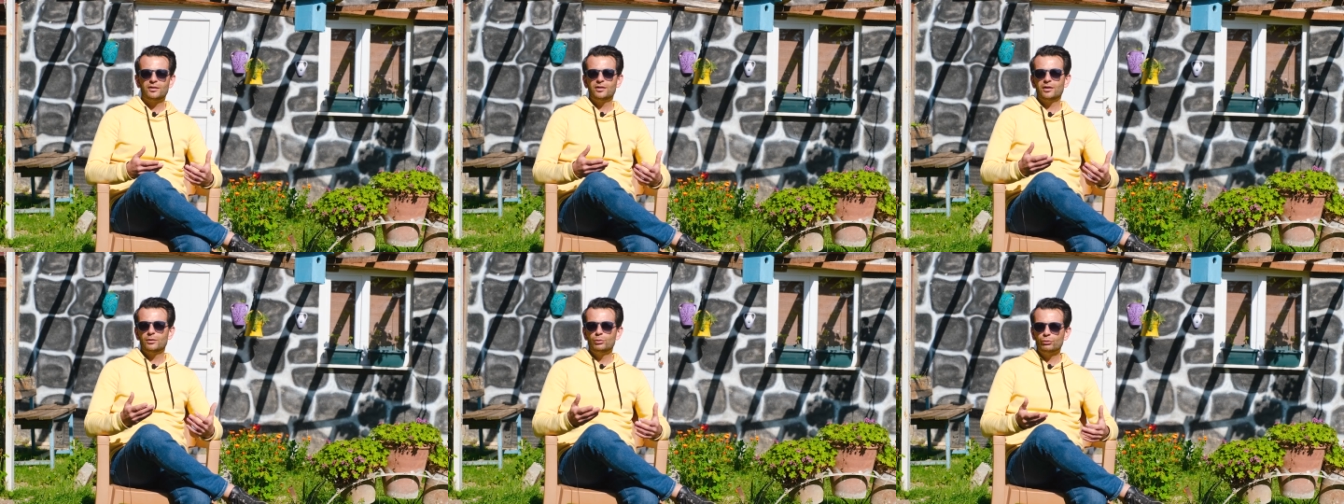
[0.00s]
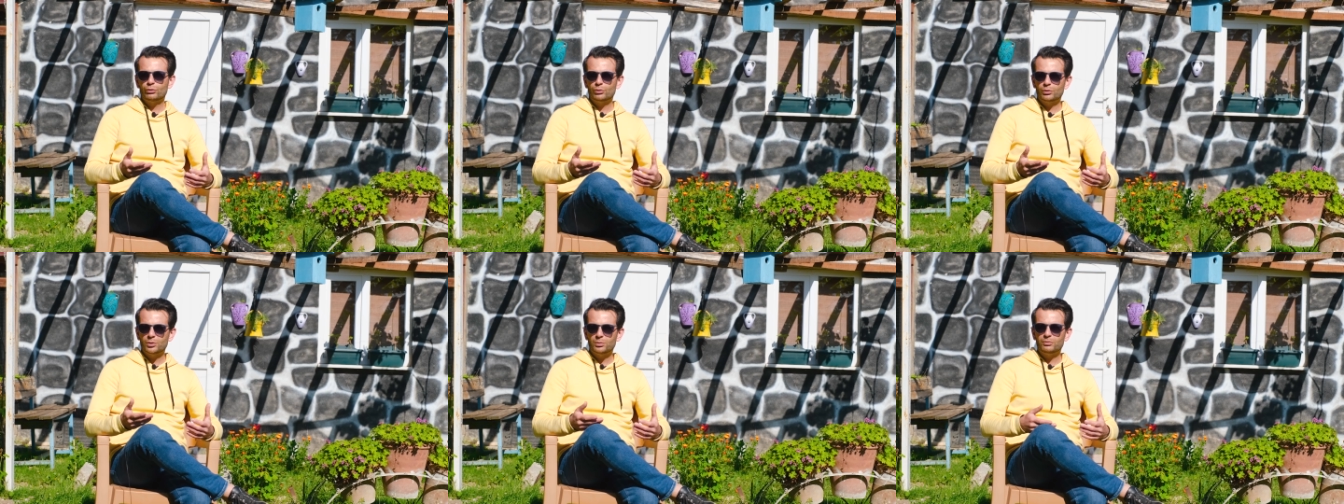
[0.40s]
diye
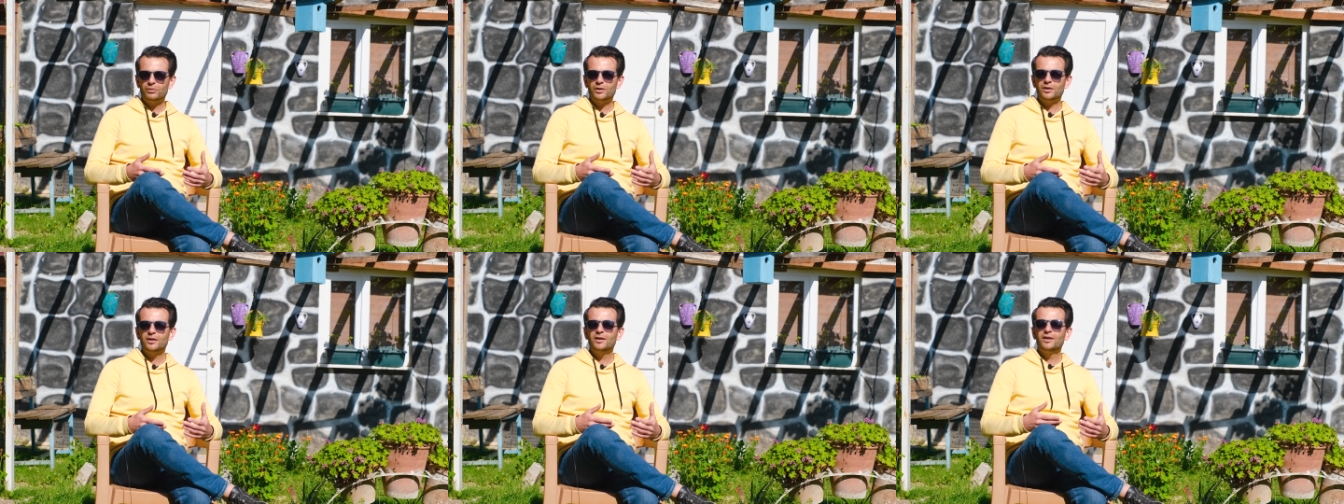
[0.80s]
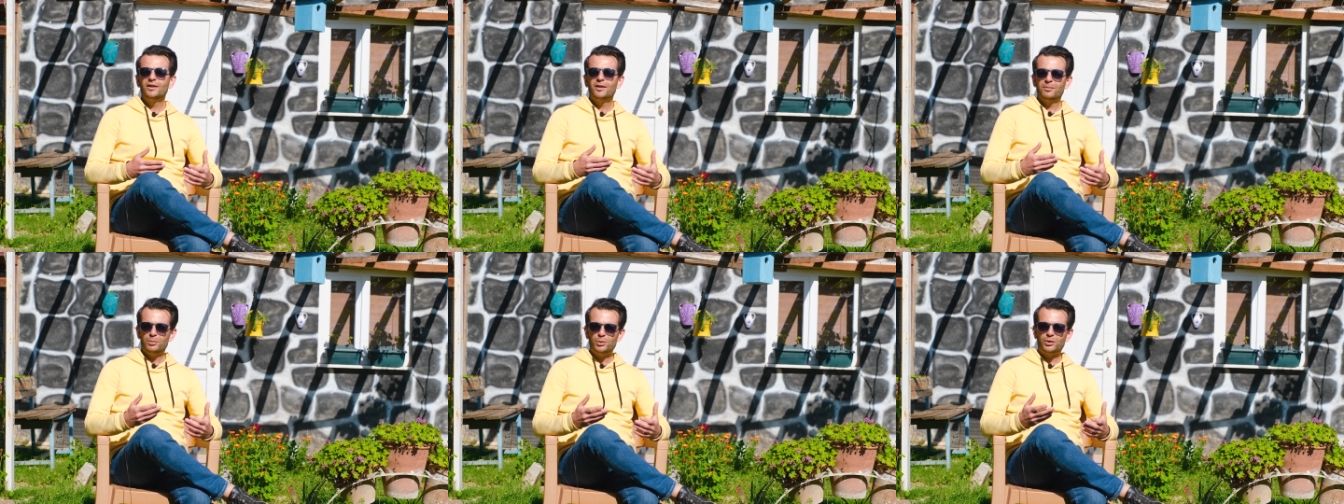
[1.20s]
düşündüm ve
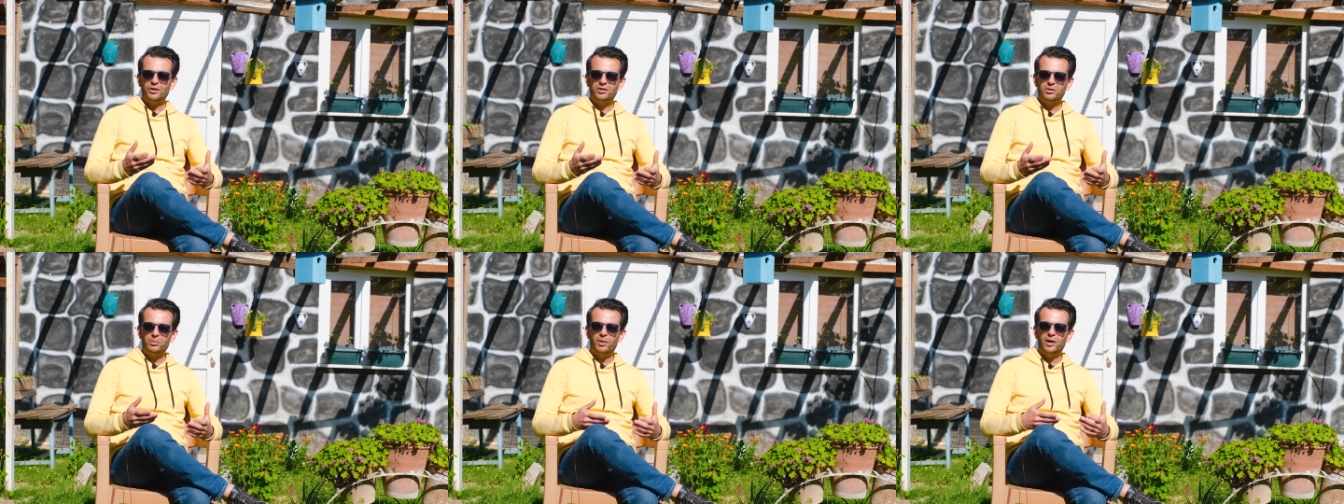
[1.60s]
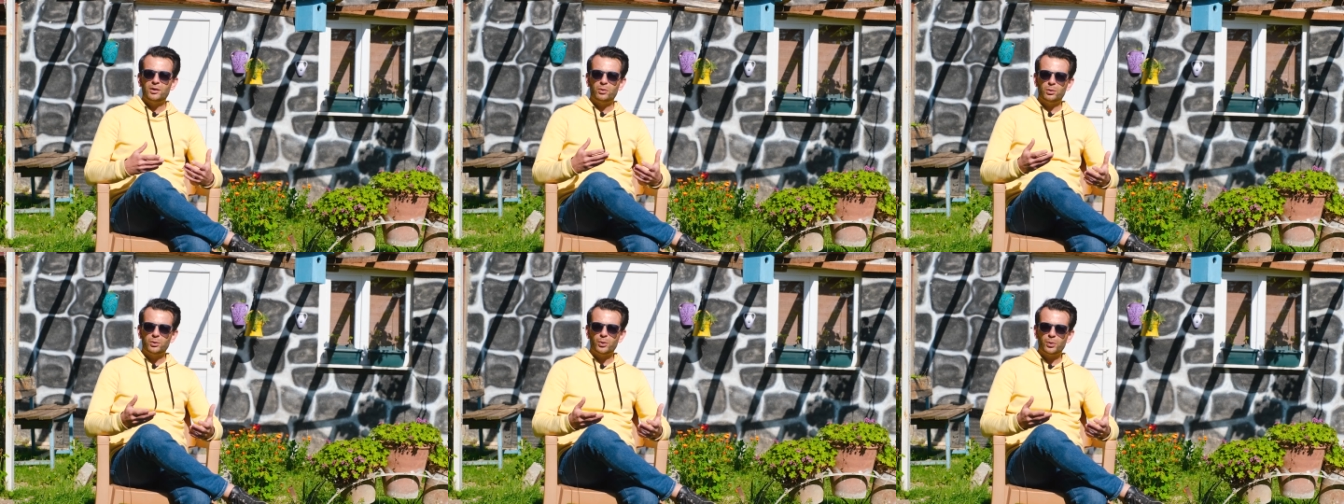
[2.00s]
büyük
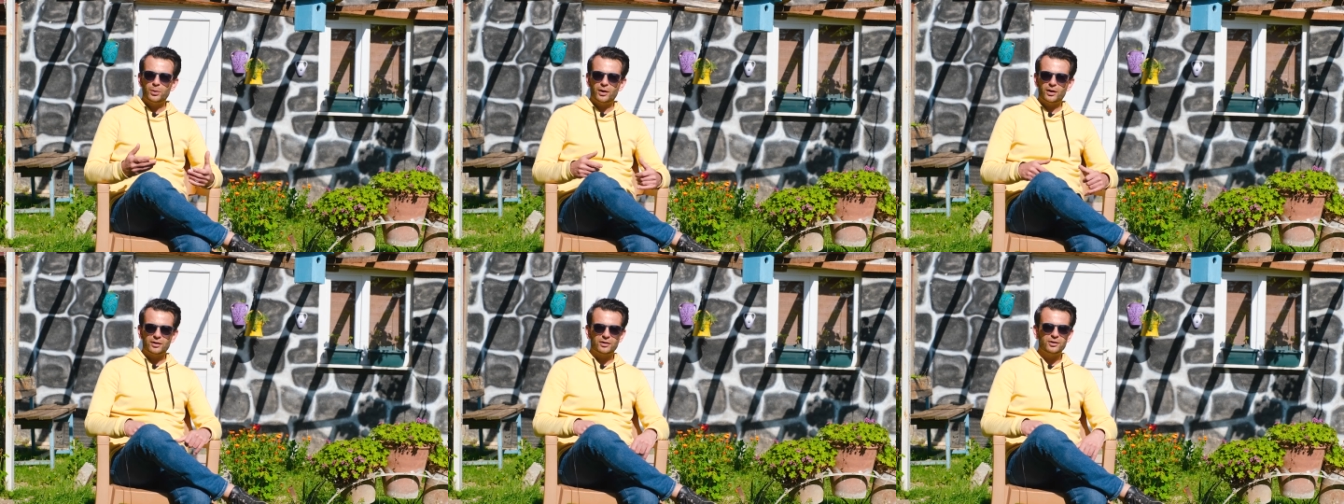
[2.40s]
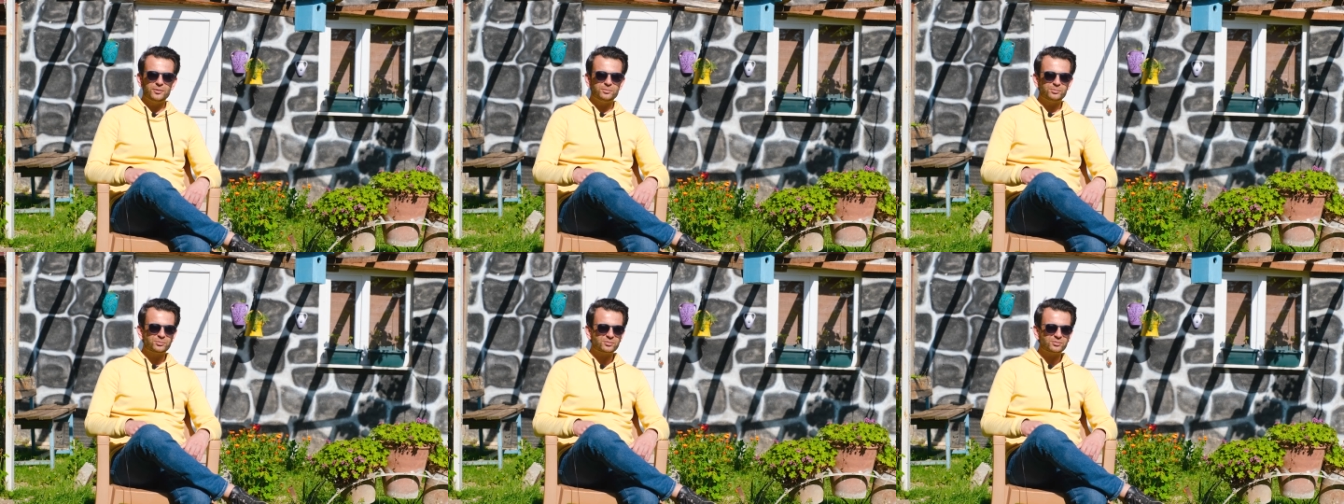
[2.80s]
ihtimalle oluyorlardı.